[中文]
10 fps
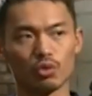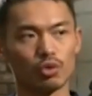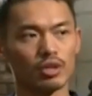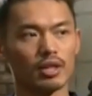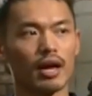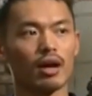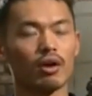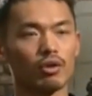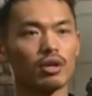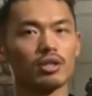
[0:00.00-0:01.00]
有很多人
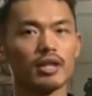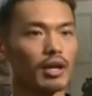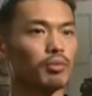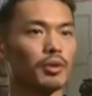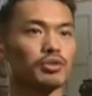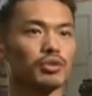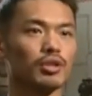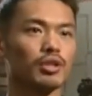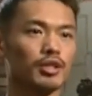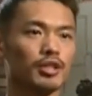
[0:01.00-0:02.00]
爱好呃热爱羽
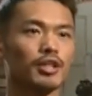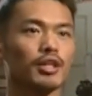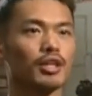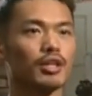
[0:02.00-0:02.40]
毛球。现在已经有